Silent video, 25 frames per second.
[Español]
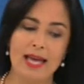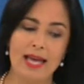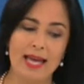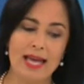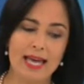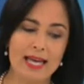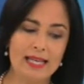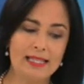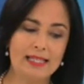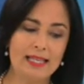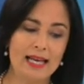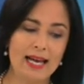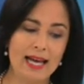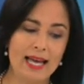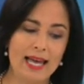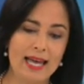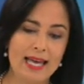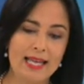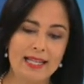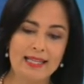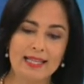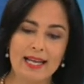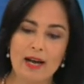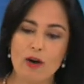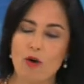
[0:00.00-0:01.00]
esa,
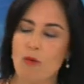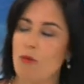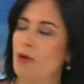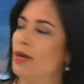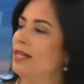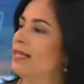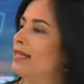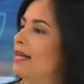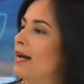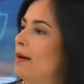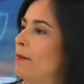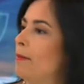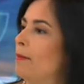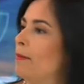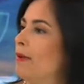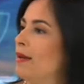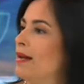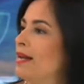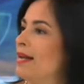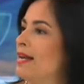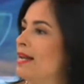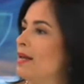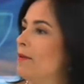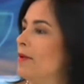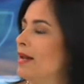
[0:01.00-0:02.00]
esta, como esta
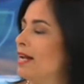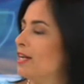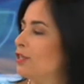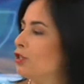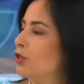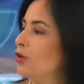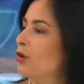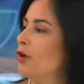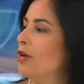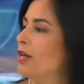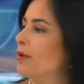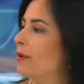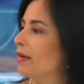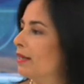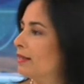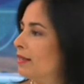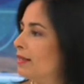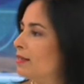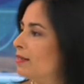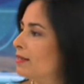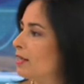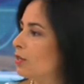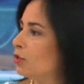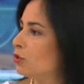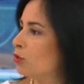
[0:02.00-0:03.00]
liberación o libertad
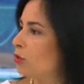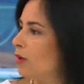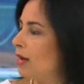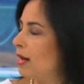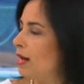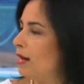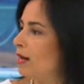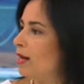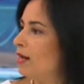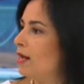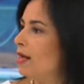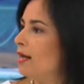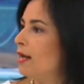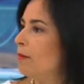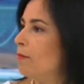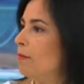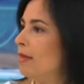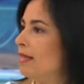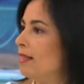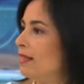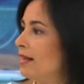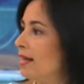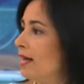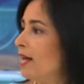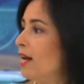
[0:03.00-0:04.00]
sexual
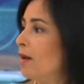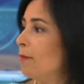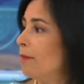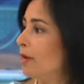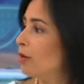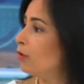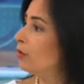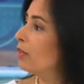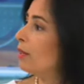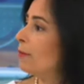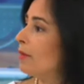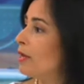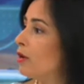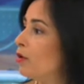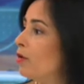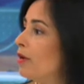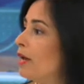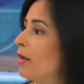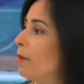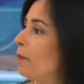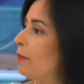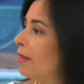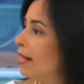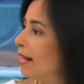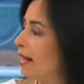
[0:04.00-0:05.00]
vendría de la mano también con
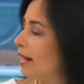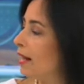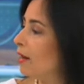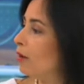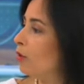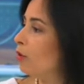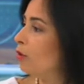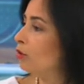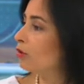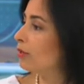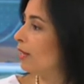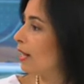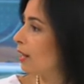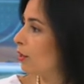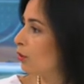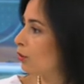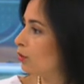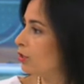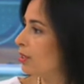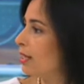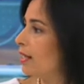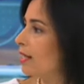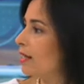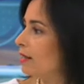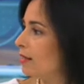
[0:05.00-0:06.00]
esperar otras
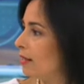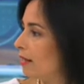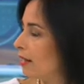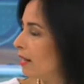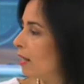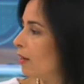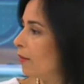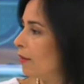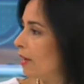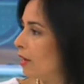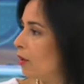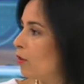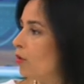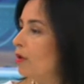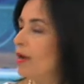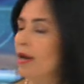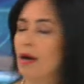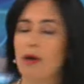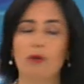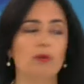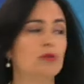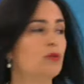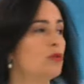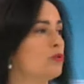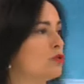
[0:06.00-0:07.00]
cosas que tienen que ver con la
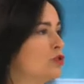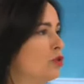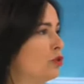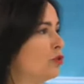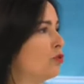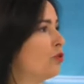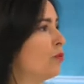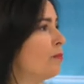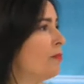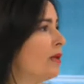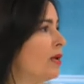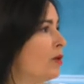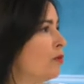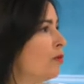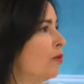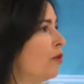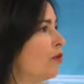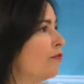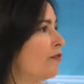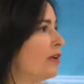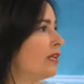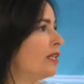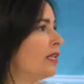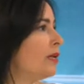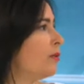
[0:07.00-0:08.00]
construcción de un vínculo
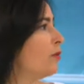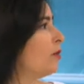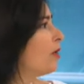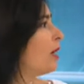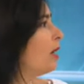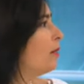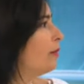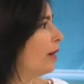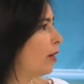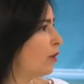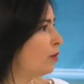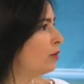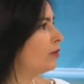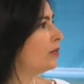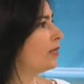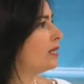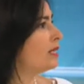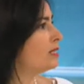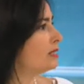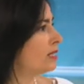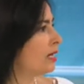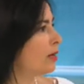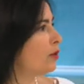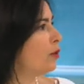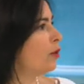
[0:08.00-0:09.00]
efectivo que el varón
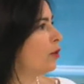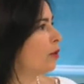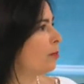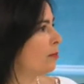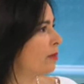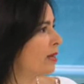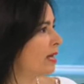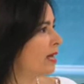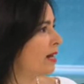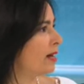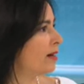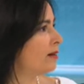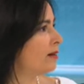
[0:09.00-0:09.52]
quizás no lo espera.